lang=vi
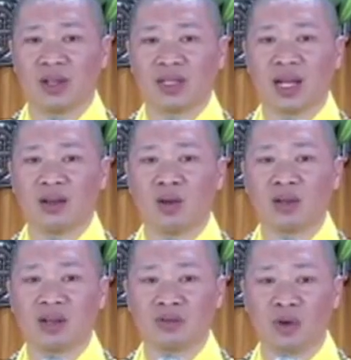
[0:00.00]
Cho nên các
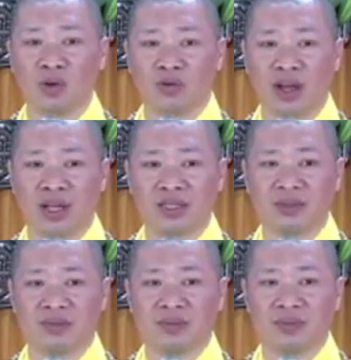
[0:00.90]
con đừng vội
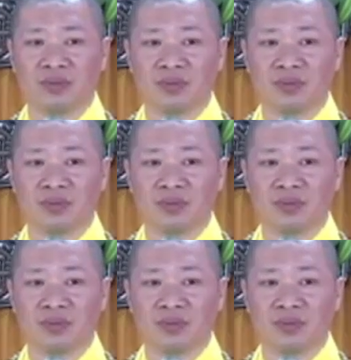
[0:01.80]
vàng